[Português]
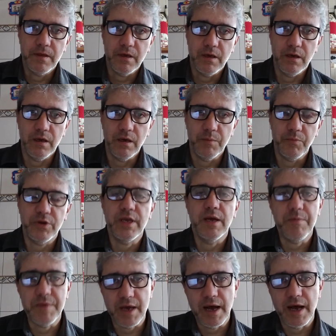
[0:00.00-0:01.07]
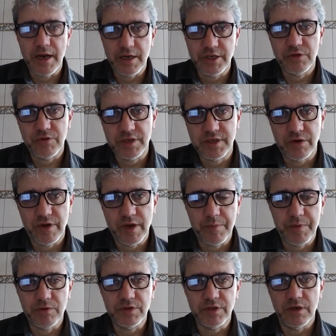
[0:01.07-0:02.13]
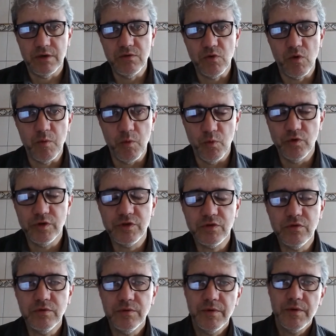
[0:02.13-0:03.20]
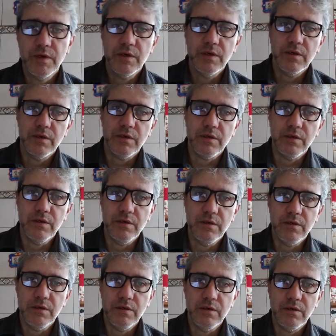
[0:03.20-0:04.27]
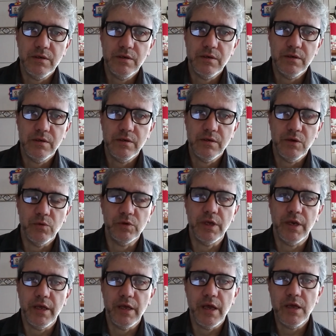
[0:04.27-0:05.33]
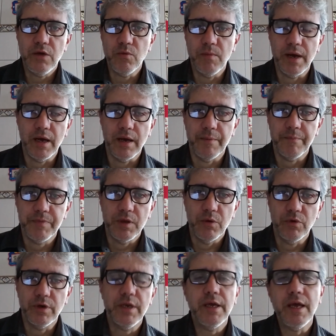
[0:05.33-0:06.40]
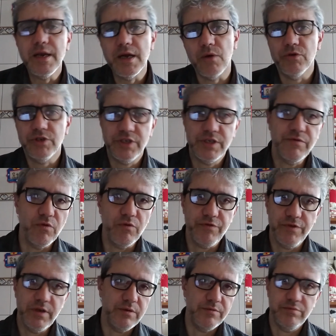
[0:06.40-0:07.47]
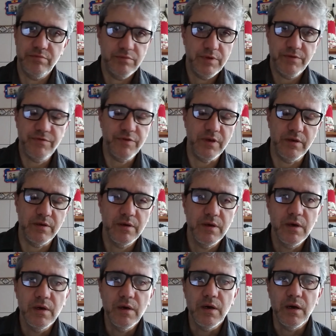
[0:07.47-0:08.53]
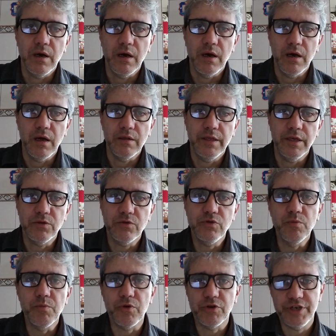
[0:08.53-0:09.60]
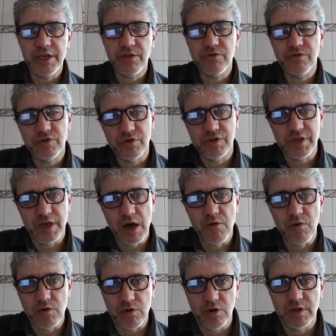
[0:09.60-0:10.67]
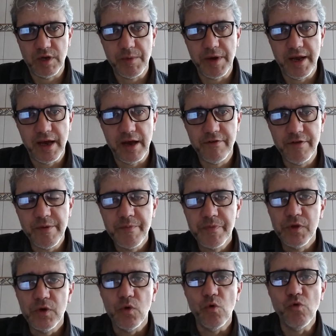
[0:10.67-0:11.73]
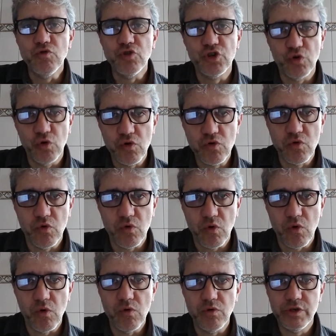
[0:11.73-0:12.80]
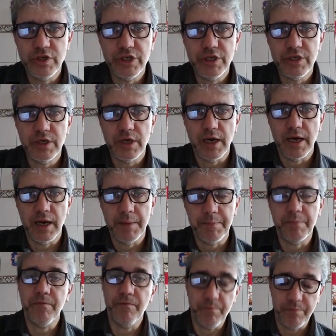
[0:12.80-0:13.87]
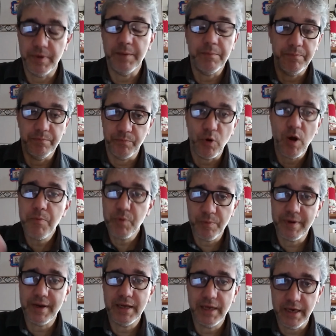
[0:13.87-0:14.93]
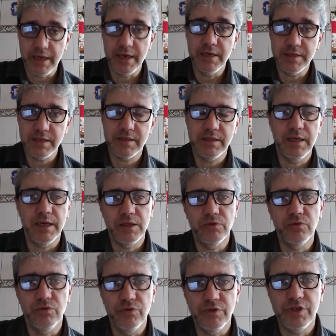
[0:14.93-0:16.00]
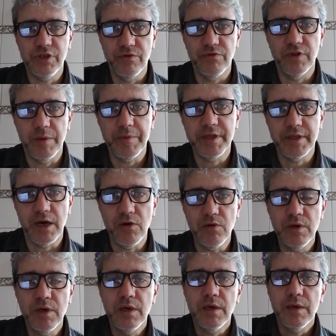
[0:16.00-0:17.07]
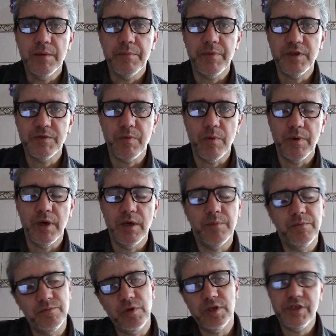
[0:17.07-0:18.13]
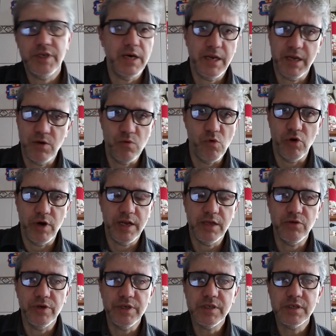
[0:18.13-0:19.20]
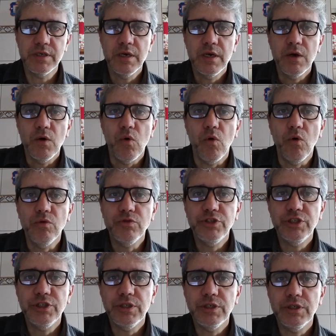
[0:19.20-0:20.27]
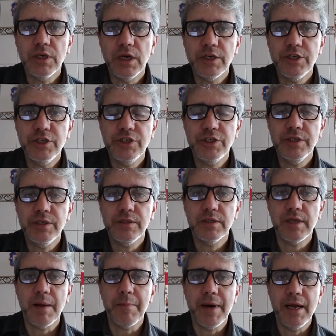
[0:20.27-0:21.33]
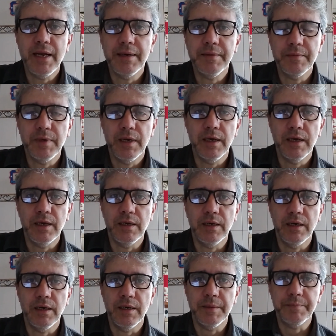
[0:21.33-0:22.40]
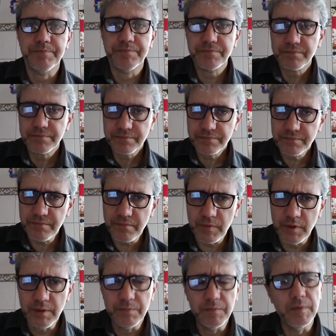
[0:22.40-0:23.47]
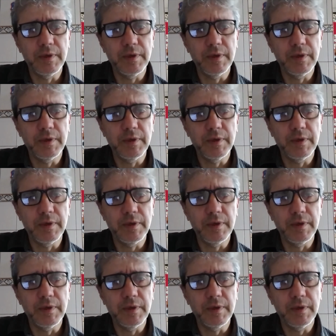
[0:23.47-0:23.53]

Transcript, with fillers: é, porque a minha área de atuação era percussão como músico e eu criei uma criei não desenvolvi enfim uh, dentro de um projeto social ao qual eu trabalhava um jogo onde uh, pra, próprio para crianças da, do, do, ensino fundamental uh, pode ser a área 1 ou área 2 onde a gente trabalha a, é, a é,